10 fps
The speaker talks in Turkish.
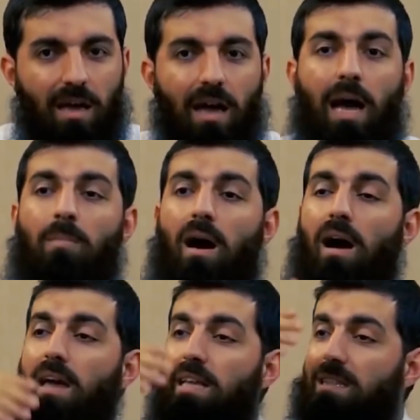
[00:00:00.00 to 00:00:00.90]
hem
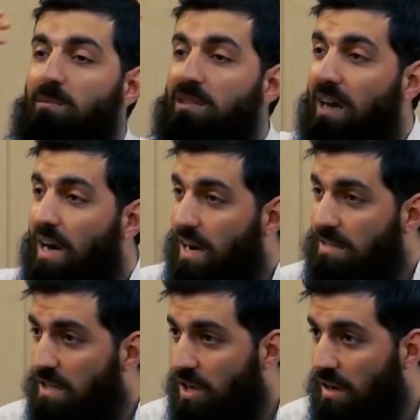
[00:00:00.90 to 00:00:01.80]
ahiretimizi
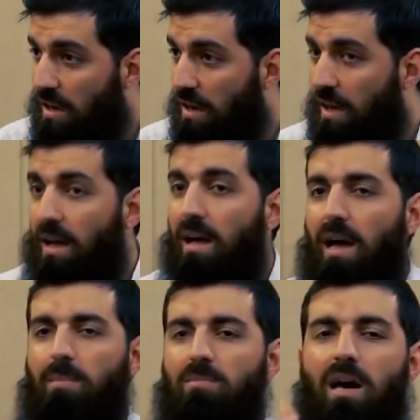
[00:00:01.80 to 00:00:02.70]
karartacak
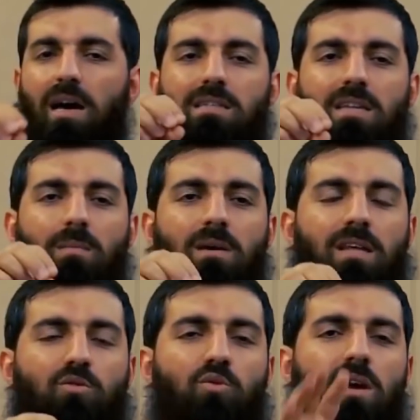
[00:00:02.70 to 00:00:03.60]
hem de aynı
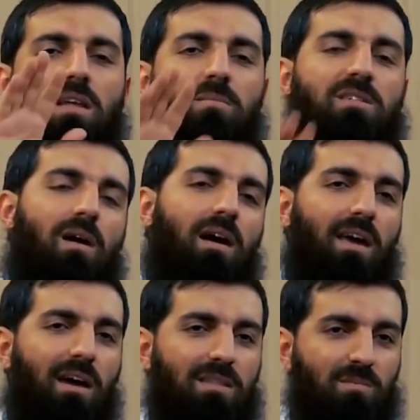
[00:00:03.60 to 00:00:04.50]
zamanda dünyada bizim
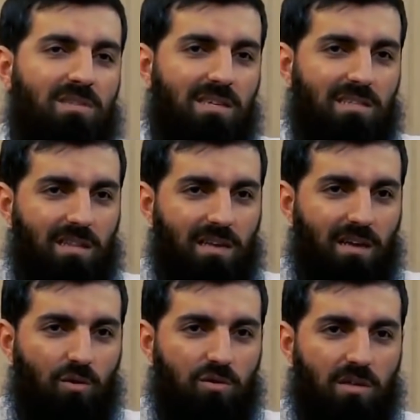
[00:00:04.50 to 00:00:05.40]
hakikatimizi insanlara
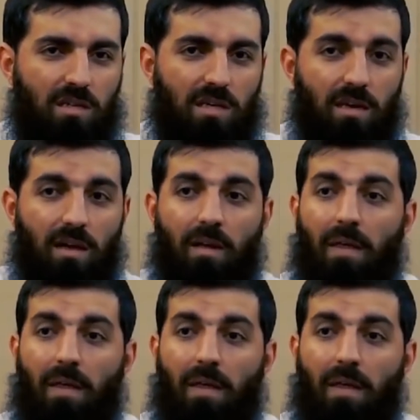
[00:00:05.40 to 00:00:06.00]
gösterecek.